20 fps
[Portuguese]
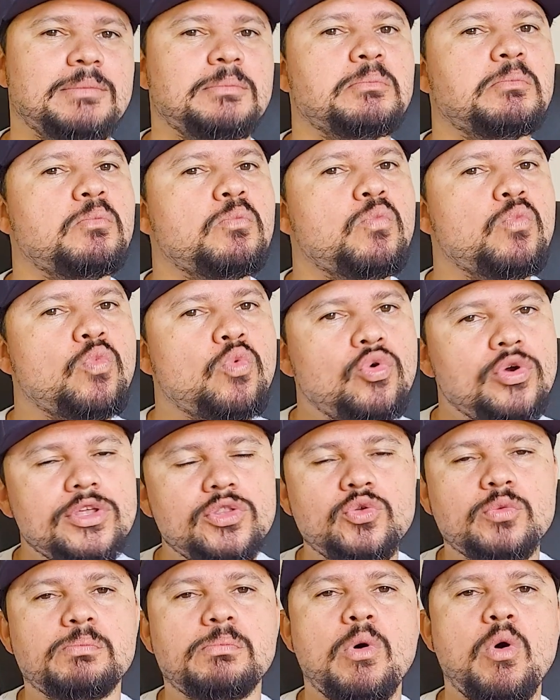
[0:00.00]

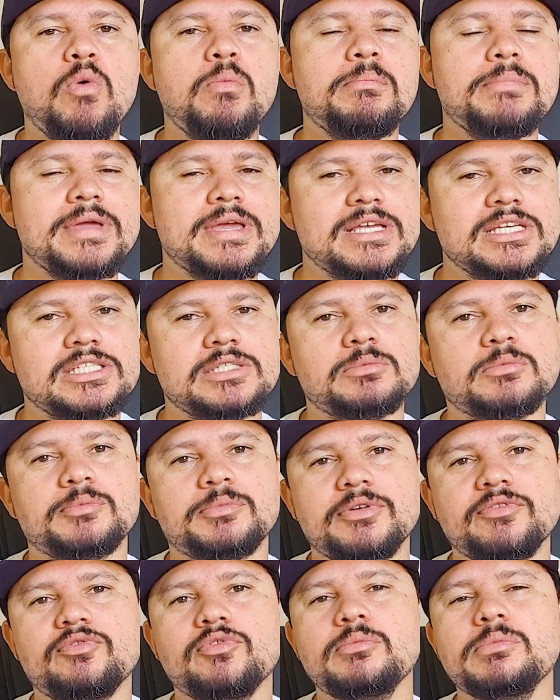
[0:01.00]
Muito bom mesmo, um
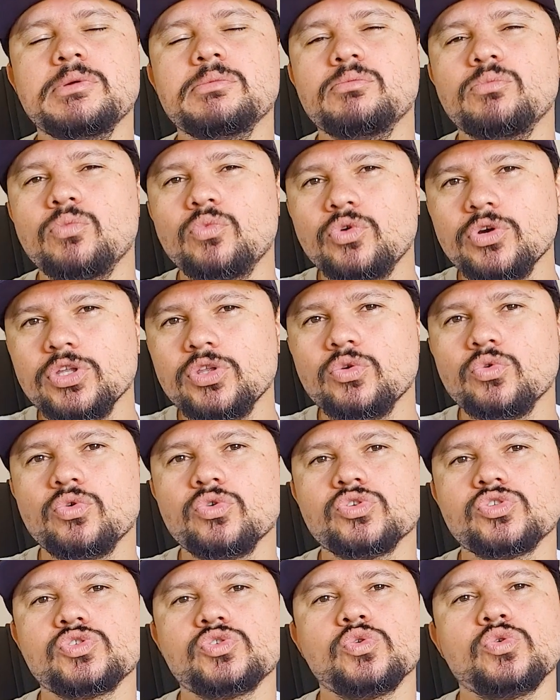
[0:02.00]
perfume muito
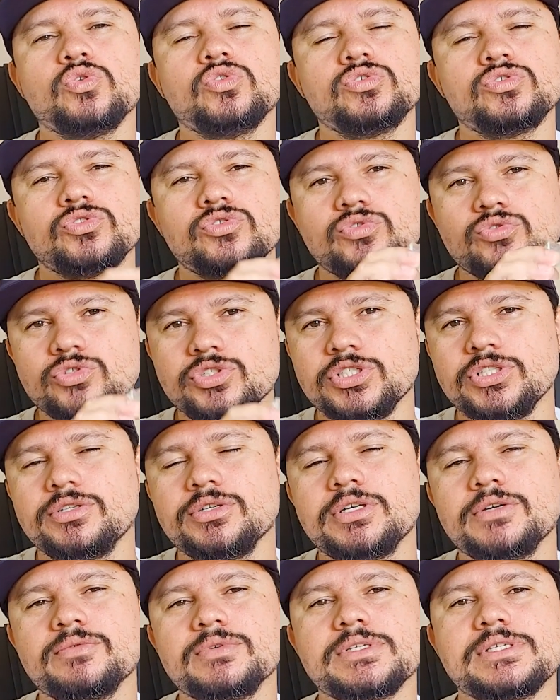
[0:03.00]
gostoso.
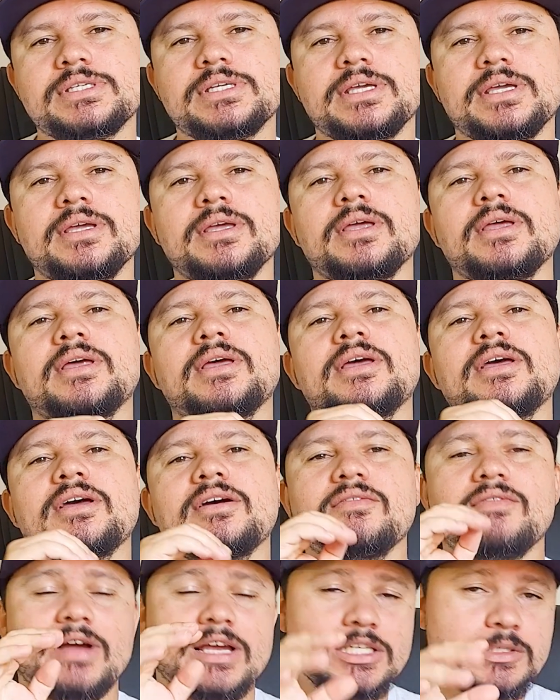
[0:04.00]
Sugiro que você
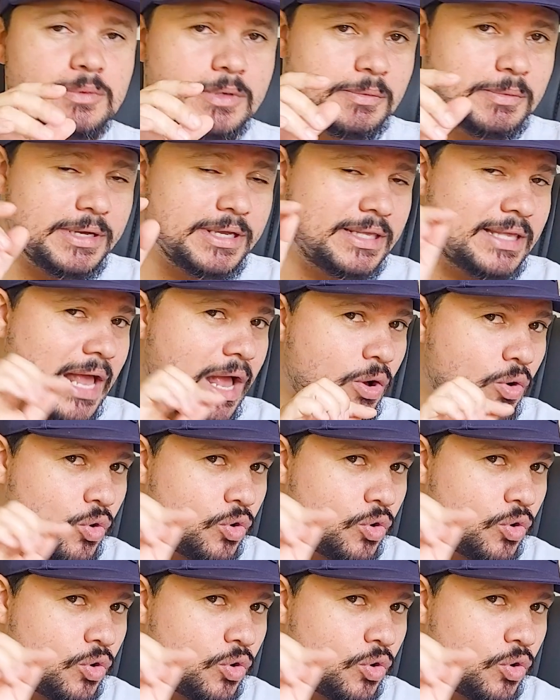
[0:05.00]
vá experimentar.